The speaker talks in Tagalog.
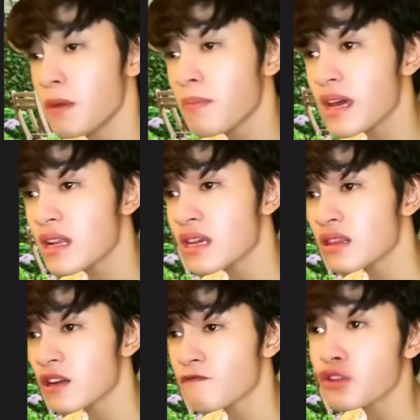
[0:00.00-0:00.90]
Mamaya na
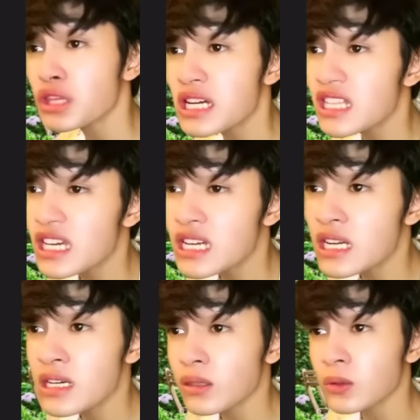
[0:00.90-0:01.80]
interview, tayong-tay
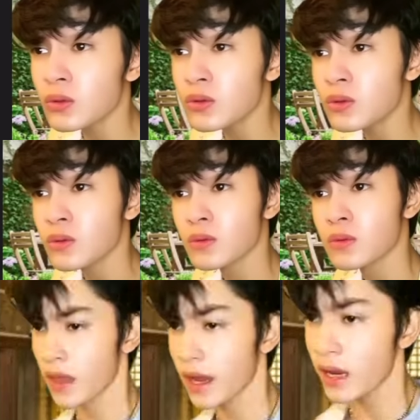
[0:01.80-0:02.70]
na ako. Teka